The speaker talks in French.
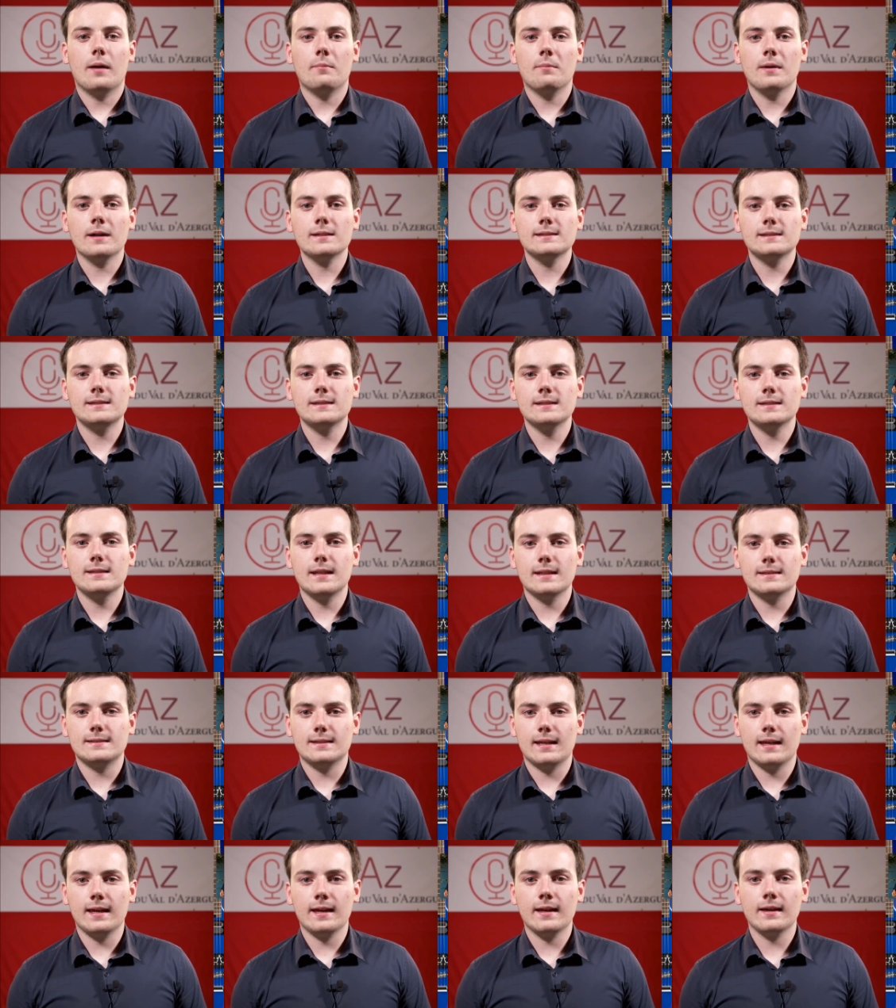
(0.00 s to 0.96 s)
À
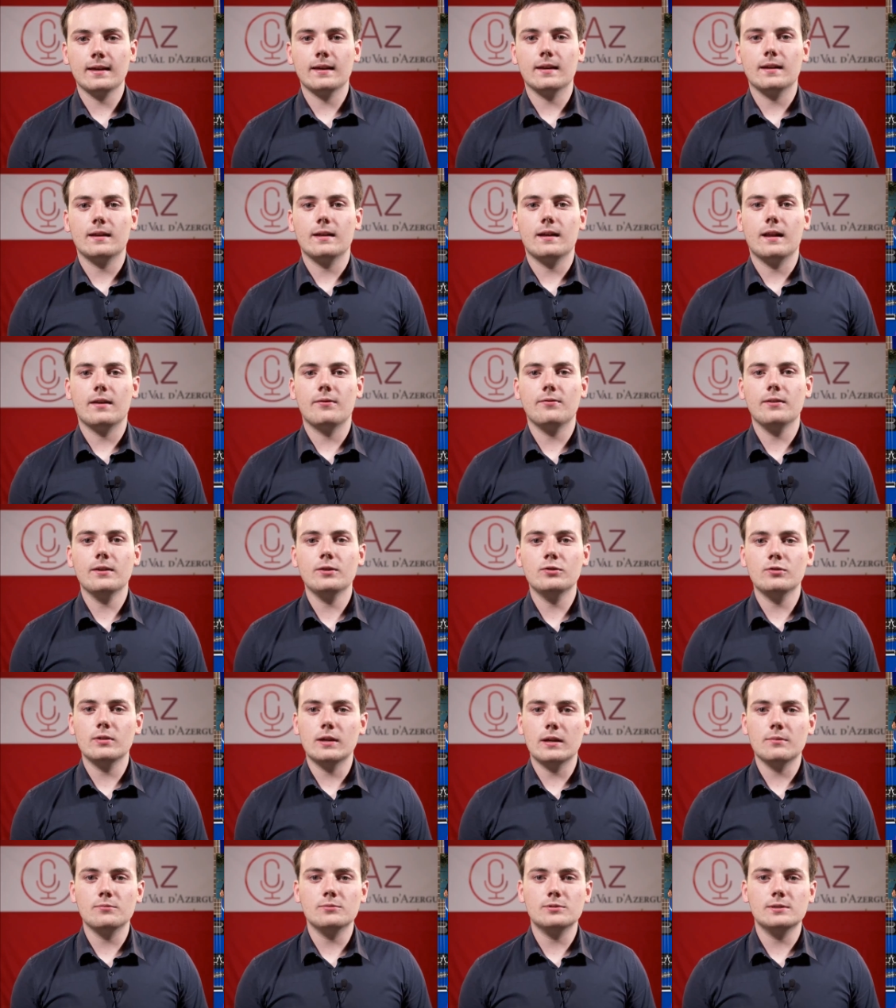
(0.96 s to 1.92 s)
Marcilly-Dazergue, la fête de
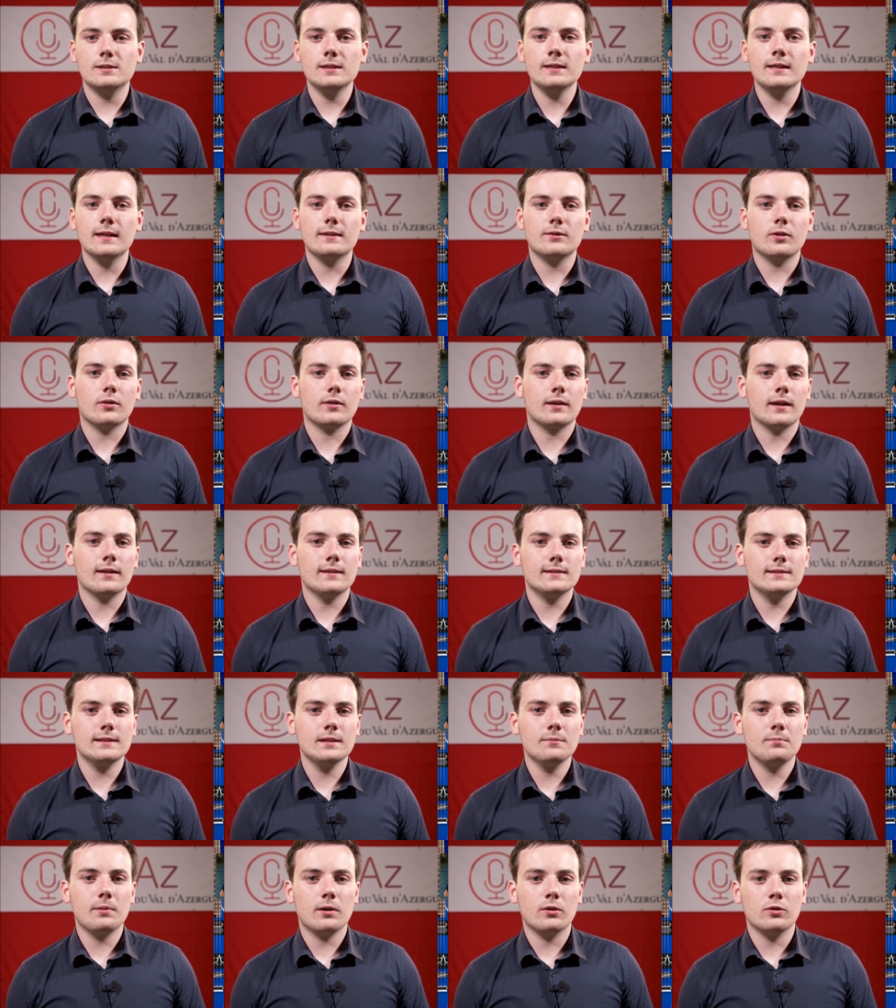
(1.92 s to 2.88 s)
la musique est
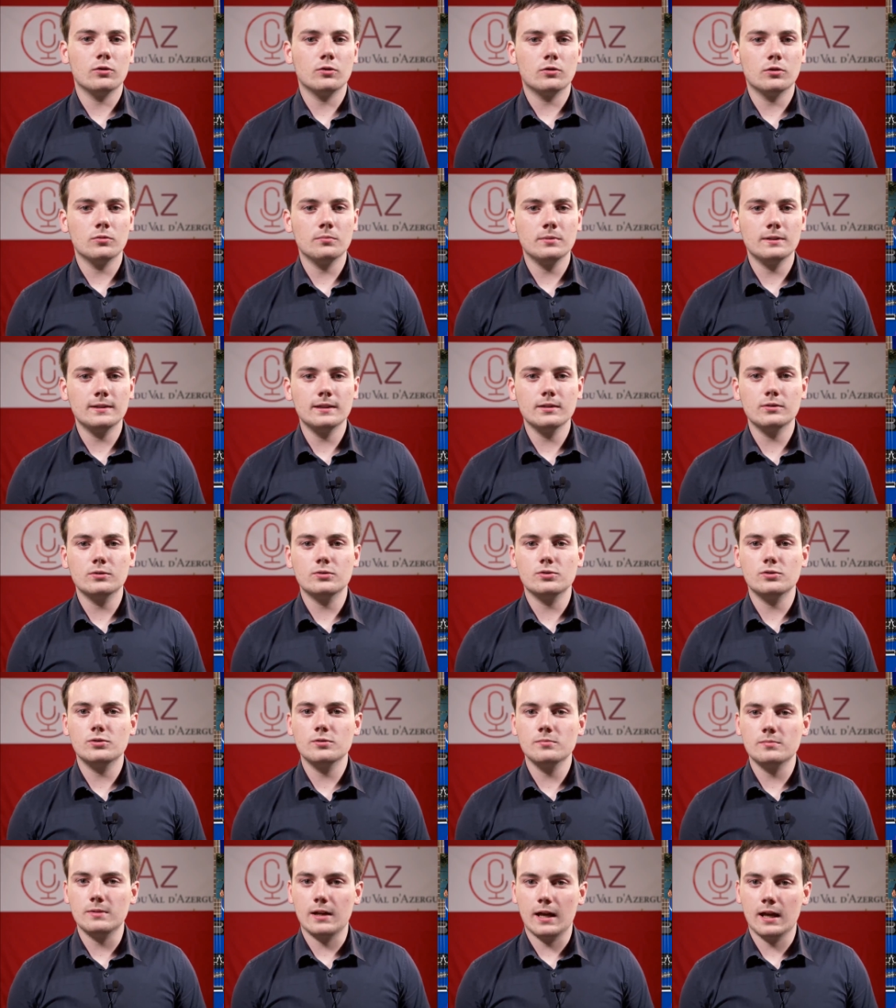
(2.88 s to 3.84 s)
organisée par le comité de
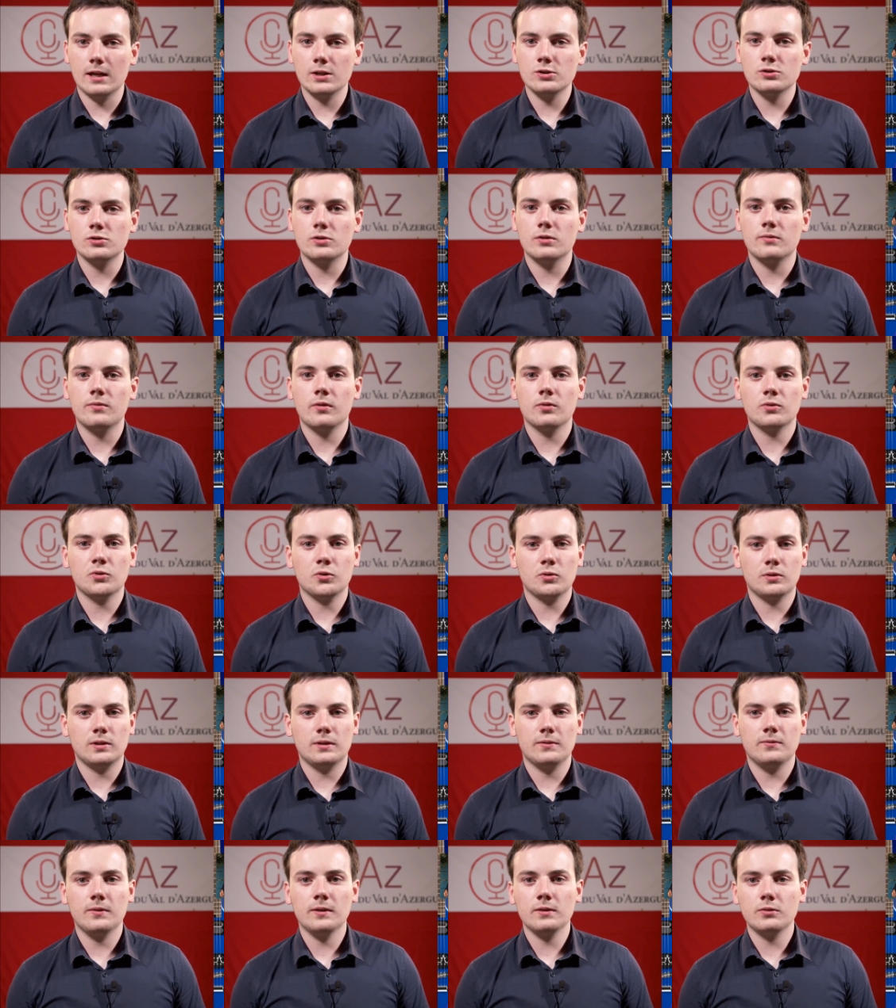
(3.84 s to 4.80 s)
jumelage le
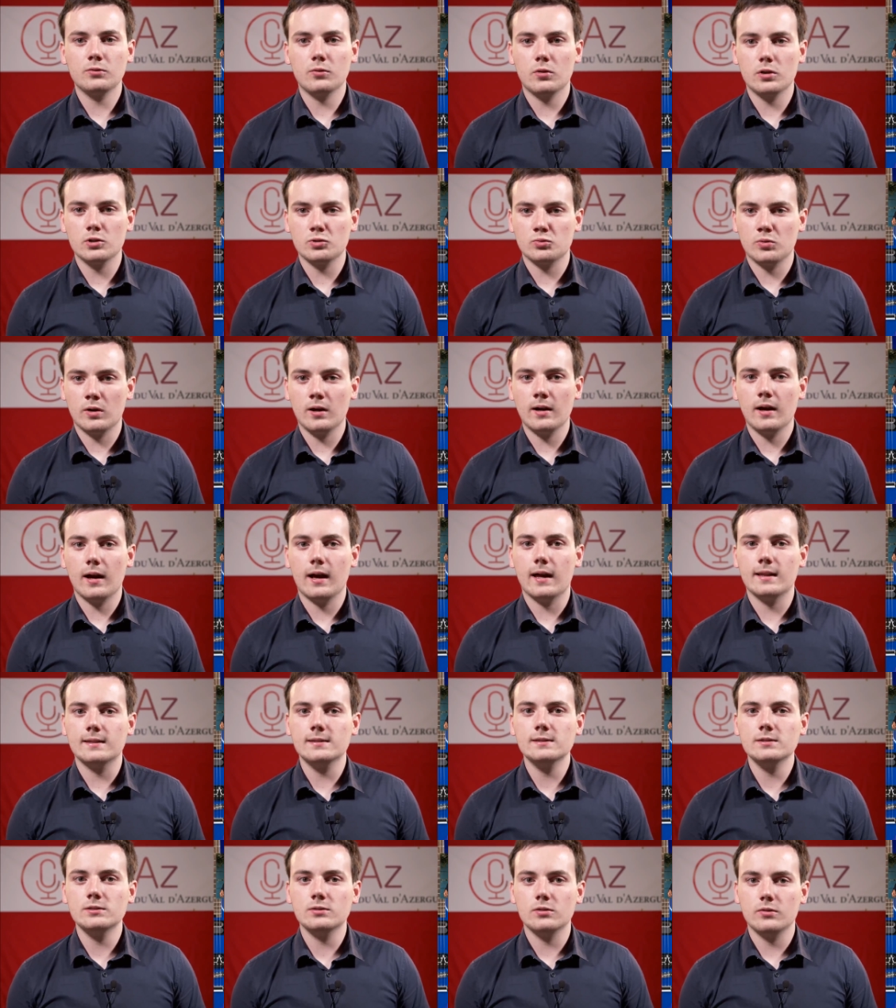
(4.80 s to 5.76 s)
vendredi 23 juin à
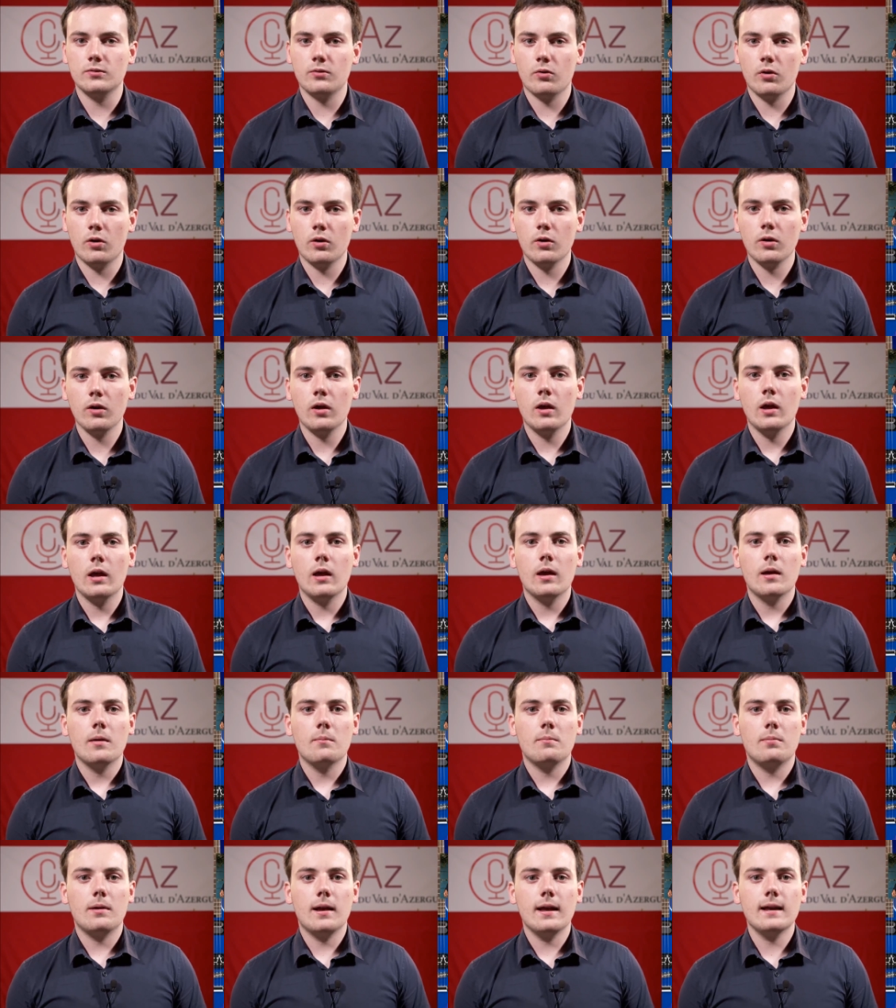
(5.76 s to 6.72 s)
19h,
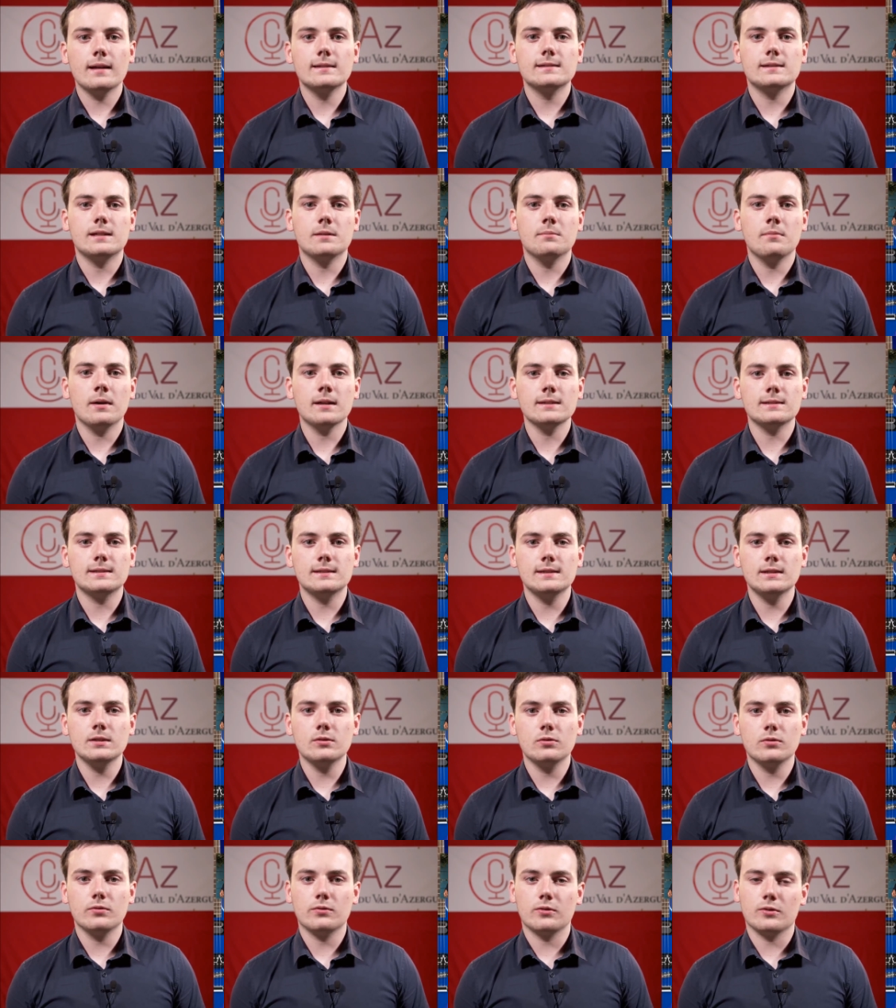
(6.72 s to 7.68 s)
place des
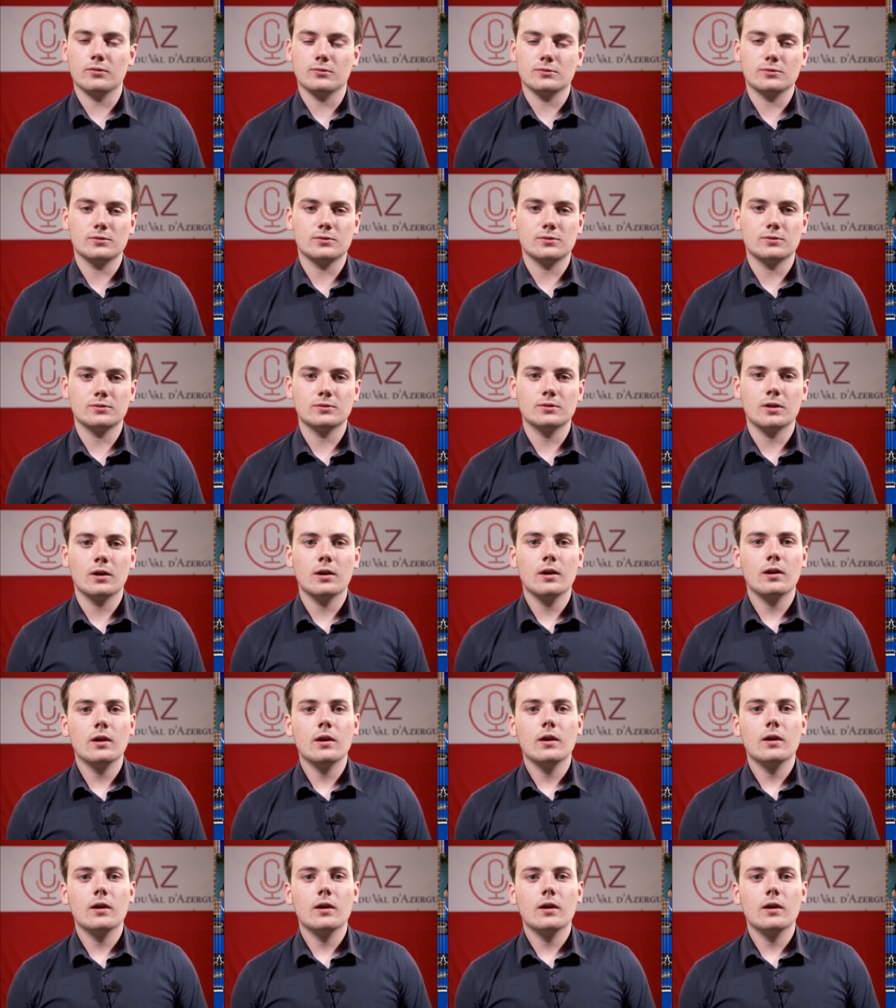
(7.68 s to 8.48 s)
Marseillais de France.